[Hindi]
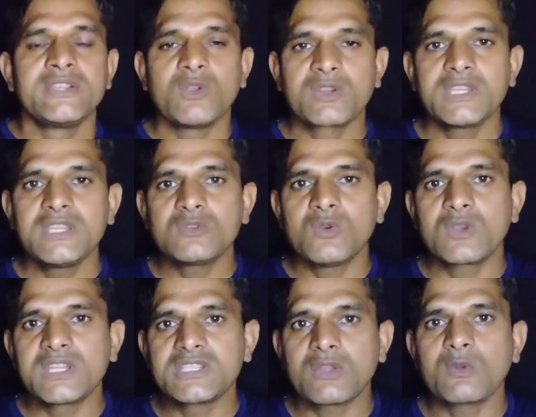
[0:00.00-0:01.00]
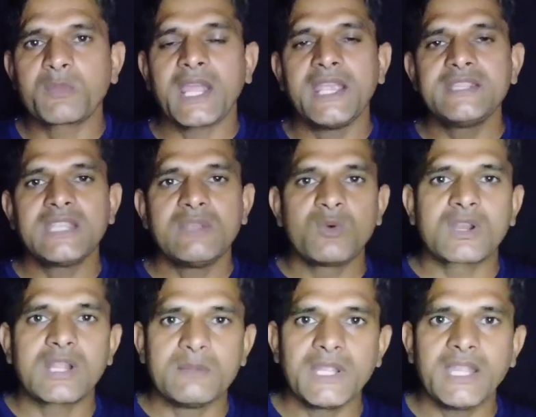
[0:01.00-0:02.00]
क्योंकि जो रिजर्व प्राइस है वो
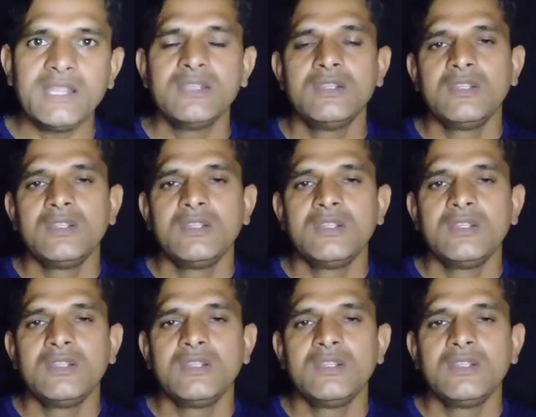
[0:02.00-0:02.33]
कम है